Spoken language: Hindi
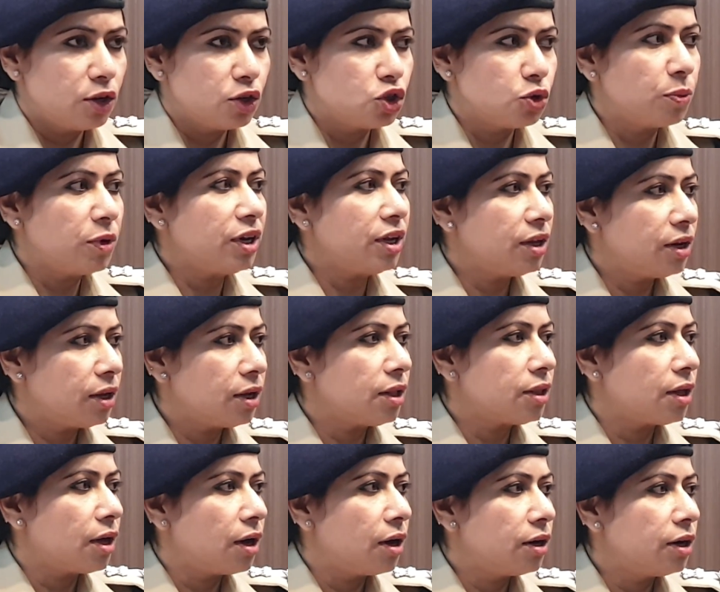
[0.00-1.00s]
जो मटेरियल
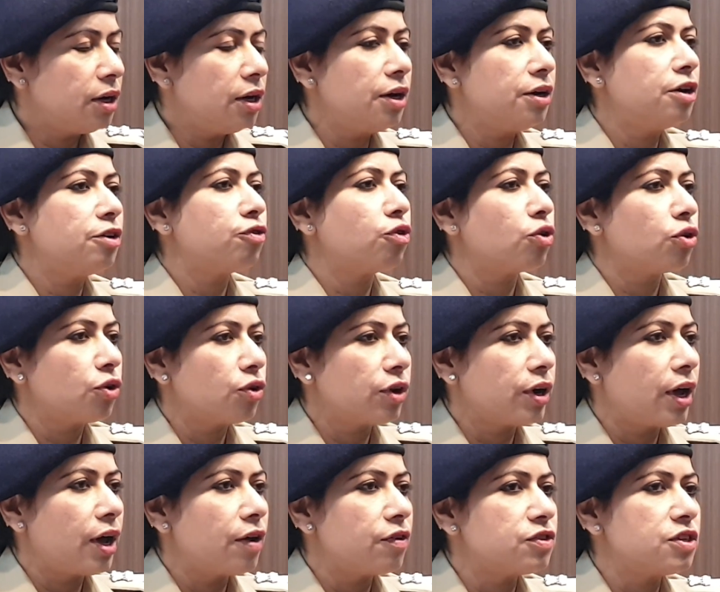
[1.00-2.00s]
था रिलेटेड
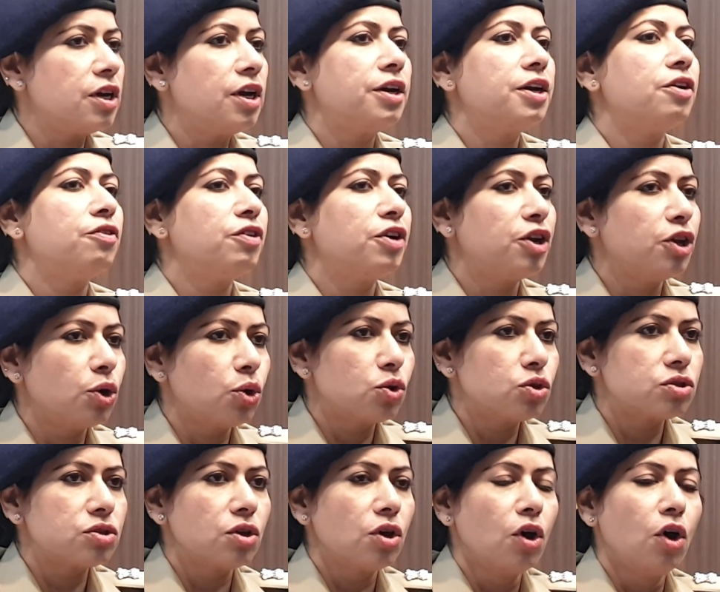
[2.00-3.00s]
फ़ोटोग्राफ्स रिलेटेड
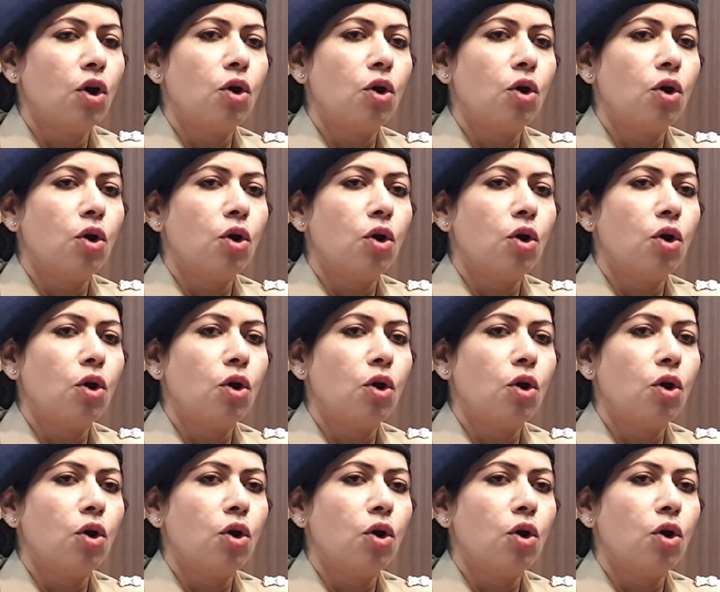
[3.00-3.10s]
वीडियोस